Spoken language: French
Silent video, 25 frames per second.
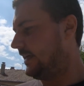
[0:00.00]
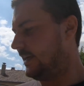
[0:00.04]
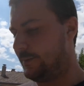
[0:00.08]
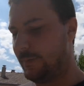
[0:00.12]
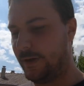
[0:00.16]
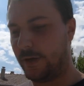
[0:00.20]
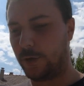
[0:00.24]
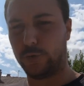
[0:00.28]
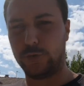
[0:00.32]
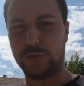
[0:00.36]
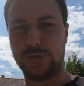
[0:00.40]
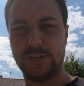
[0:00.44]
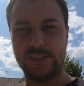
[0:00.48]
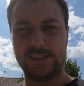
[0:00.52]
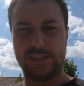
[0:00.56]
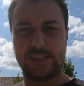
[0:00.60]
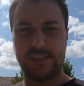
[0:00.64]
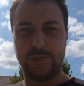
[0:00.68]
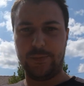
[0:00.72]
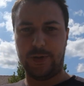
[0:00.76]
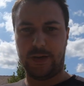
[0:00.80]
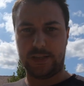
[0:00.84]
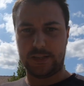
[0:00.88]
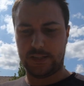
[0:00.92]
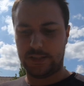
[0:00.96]
Et eh bien écoutez,
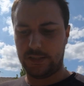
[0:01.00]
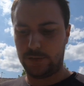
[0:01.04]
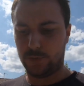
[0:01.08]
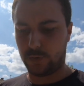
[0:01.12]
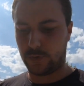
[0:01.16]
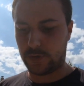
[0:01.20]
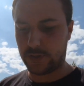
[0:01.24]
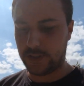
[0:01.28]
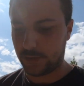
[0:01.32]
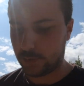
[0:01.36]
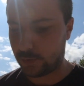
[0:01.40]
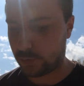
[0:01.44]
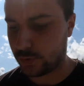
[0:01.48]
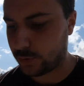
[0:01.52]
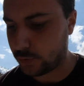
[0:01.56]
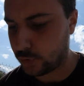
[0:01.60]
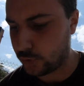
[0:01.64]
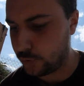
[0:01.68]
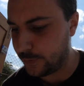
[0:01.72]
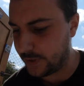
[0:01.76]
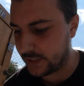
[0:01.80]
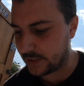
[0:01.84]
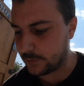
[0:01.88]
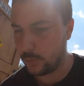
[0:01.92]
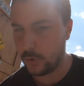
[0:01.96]
c'est parti. Donc là,
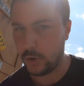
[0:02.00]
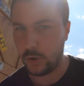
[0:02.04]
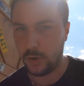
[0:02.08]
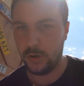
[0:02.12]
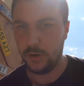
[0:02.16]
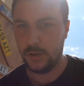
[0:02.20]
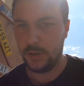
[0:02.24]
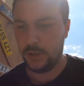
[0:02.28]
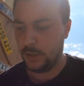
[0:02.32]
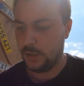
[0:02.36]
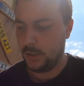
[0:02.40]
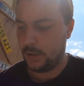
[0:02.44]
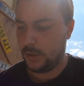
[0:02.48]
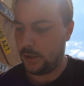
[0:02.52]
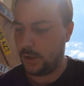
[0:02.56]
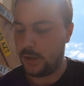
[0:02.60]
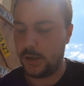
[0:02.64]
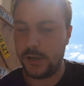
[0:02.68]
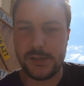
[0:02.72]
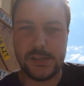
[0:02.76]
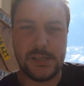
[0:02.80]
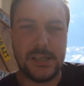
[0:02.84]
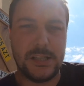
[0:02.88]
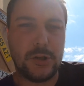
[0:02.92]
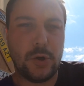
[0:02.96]
tout, bêtement,
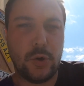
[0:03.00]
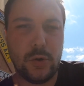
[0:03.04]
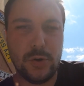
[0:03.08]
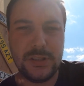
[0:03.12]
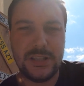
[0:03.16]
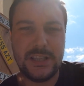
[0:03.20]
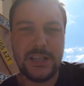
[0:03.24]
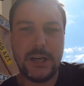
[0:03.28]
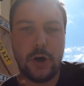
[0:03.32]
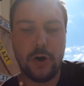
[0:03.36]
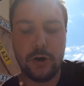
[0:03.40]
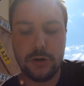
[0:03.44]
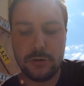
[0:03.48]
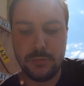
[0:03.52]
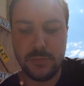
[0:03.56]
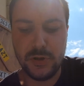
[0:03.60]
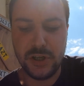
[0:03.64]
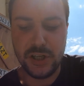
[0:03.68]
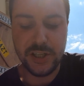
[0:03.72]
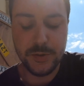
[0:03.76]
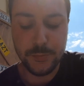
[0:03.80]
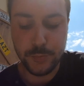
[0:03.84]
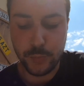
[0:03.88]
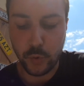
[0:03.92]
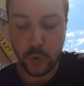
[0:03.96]
euh, c'est 30-40
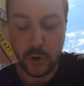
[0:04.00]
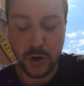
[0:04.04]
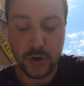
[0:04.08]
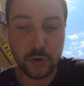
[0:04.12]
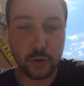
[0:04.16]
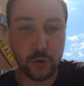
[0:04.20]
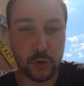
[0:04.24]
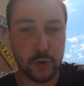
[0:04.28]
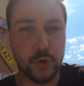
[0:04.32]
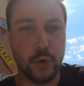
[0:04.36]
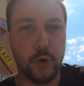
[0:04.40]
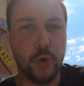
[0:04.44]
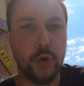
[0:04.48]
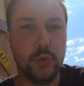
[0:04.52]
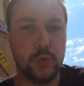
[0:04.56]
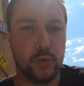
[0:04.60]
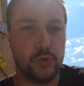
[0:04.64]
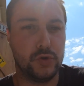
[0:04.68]
ml pour un seau d'eau.